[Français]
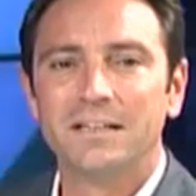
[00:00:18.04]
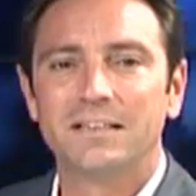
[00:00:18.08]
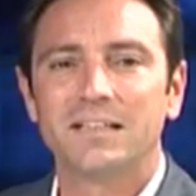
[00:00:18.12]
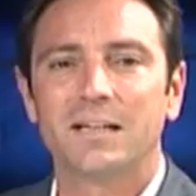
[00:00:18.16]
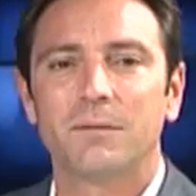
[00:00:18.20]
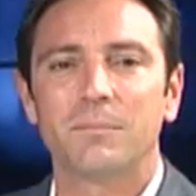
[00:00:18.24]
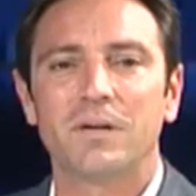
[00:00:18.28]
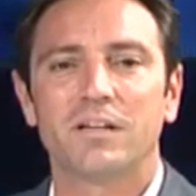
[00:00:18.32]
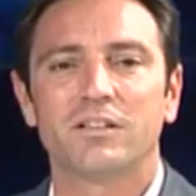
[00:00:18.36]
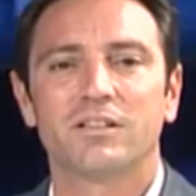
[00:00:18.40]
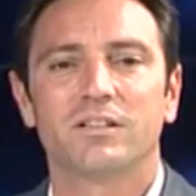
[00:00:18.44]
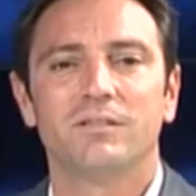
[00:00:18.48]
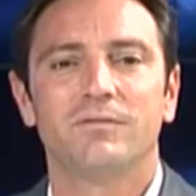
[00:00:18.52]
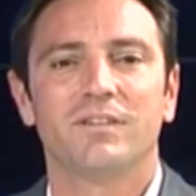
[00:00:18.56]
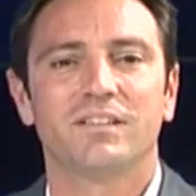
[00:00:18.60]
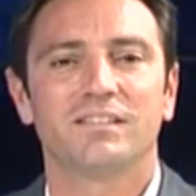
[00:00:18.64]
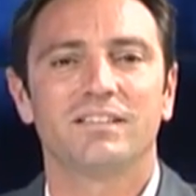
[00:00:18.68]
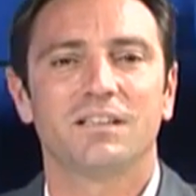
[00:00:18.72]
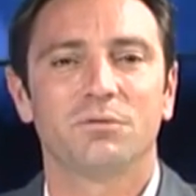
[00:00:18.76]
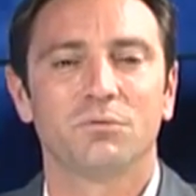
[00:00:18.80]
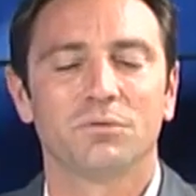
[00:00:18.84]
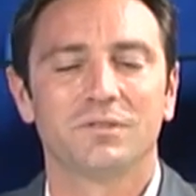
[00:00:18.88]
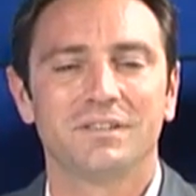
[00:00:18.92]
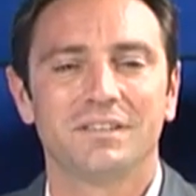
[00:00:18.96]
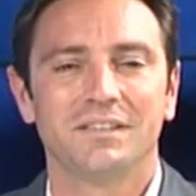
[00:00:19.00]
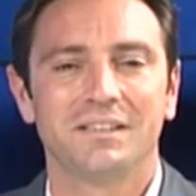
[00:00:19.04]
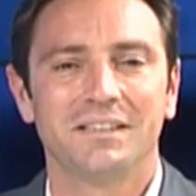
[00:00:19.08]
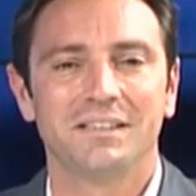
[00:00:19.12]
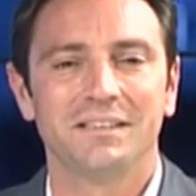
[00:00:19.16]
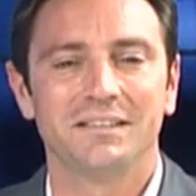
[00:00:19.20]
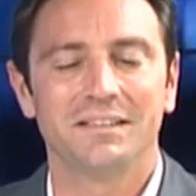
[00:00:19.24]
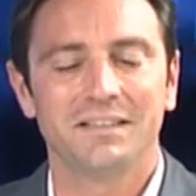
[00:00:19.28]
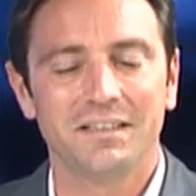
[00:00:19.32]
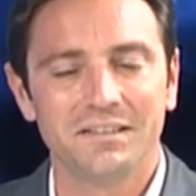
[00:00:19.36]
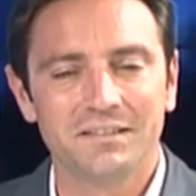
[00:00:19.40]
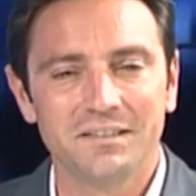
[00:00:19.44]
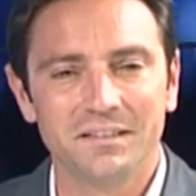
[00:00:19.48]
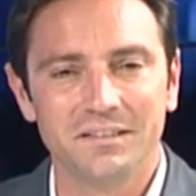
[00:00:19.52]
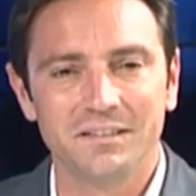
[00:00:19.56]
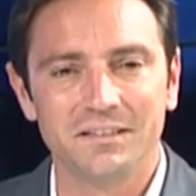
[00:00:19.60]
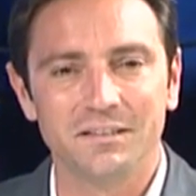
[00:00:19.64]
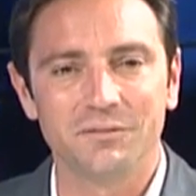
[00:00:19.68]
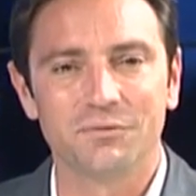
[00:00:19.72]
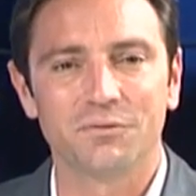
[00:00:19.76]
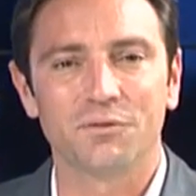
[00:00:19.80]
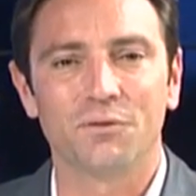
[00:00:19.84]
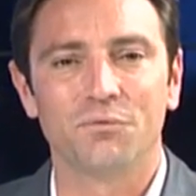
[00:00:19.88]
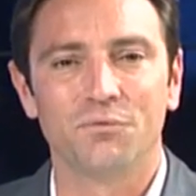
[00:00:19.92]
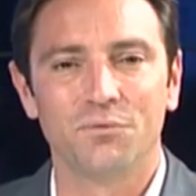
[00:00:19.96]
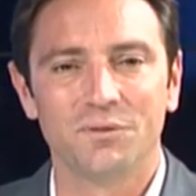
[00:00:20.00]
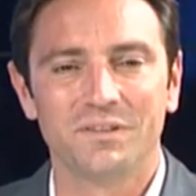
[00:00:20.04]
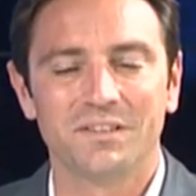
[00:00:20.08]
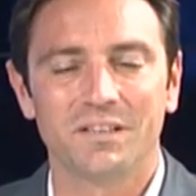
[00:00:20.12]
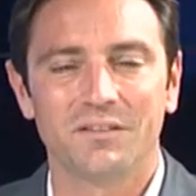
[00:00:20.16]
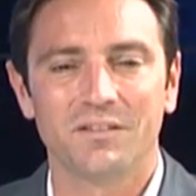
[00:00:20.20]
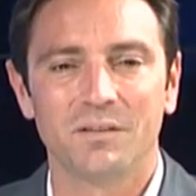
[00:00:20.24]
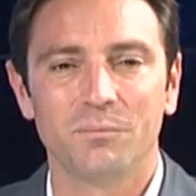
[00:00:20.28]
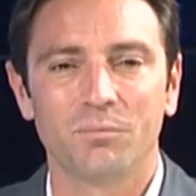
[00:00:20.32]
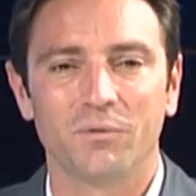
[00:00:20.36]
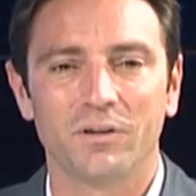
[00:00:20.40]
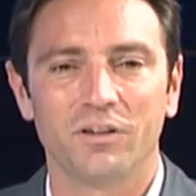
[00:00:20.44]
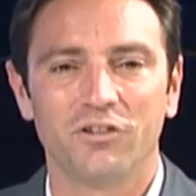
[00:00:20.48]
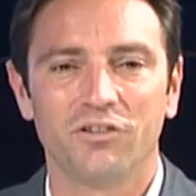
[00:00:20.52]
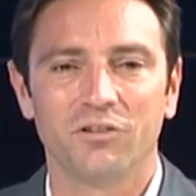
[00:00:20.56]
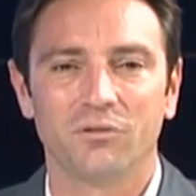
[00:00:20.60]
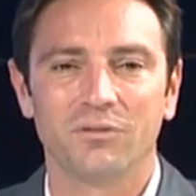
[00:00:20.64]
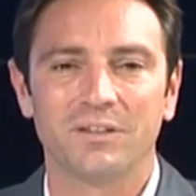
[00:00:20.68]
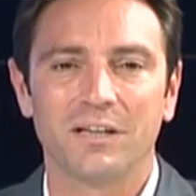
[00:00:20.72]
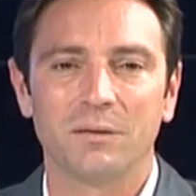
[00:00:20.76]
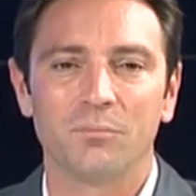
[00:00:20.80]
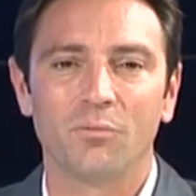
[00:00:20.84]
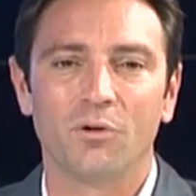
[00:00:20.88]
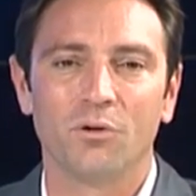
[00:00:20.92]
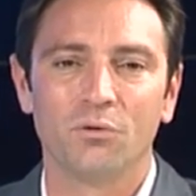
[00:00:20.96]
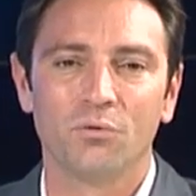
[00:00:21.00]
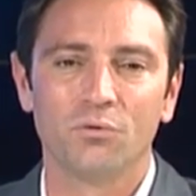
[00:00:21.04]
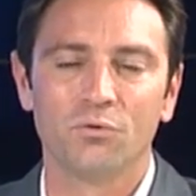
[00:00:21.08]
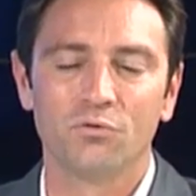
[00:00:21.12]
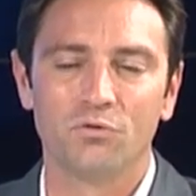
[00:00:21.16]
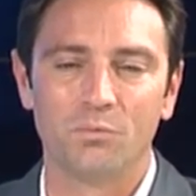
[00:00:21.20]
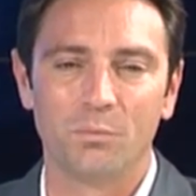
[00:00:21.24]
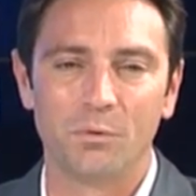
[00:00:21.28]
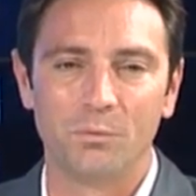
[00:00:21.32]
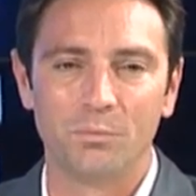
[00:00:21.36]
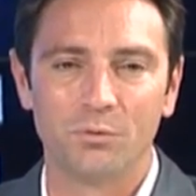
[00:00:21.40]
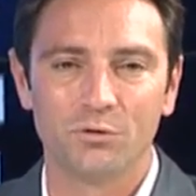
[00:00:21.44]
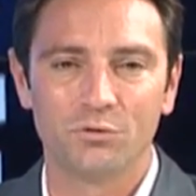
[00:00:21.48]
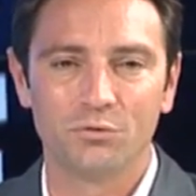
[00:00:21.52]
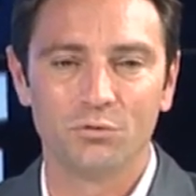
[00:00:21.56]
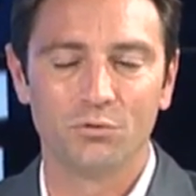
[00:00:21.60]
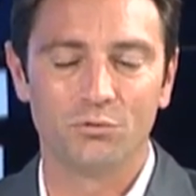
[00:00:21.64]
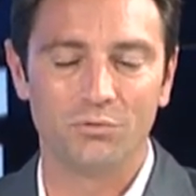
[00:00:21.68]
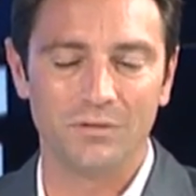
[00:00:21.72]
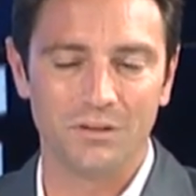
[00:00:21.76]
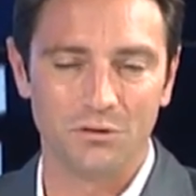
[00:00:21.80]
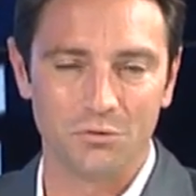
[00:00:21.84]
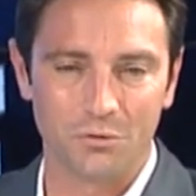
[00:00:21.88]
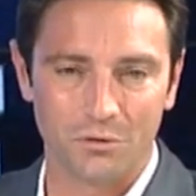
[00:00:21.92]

d'un match qui va s'annoncer décisif. Vous le savez, pour les Girondins de Bordeaux, je vous propose tout de suite